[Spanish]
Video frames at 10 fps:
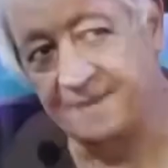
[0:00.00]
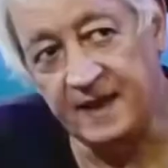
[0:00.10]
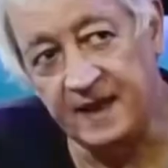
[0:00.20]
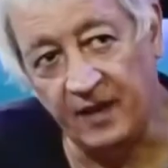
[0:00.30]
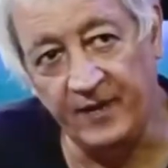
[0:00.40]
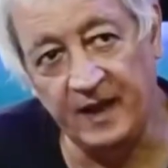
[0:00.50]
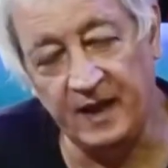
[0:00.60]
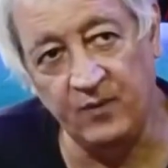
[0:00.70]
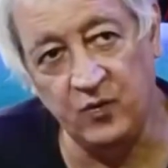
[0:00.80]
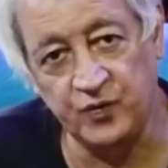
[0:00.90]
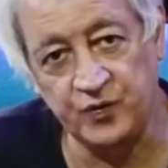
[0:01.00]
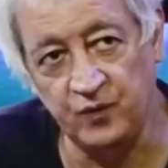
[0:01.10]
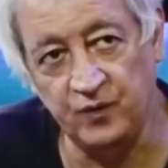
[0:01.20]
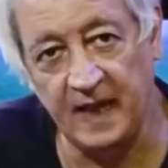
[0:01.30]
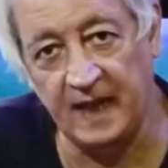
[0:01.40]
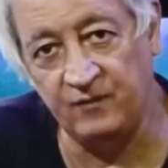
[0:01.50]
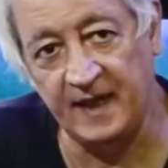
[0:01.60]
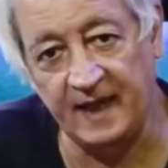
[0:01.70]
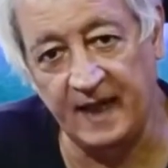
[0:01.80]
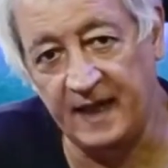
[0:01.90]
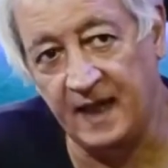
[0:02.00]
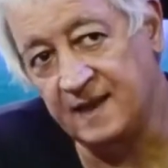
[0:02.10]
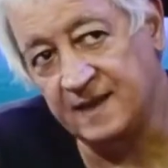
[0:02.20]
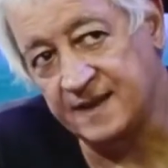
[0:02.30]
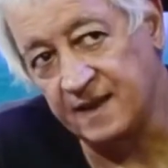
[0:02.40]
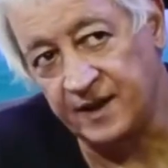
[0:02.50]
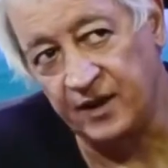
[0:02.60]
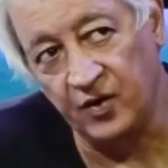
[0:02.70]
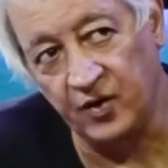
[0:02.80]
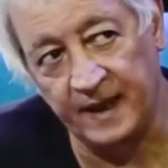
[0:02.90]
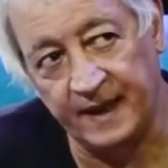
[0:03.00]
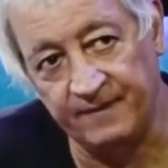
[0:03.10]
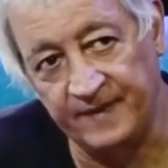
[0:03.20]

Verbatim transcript: Tiene que haber, digamos, una, claridad en el sentido de,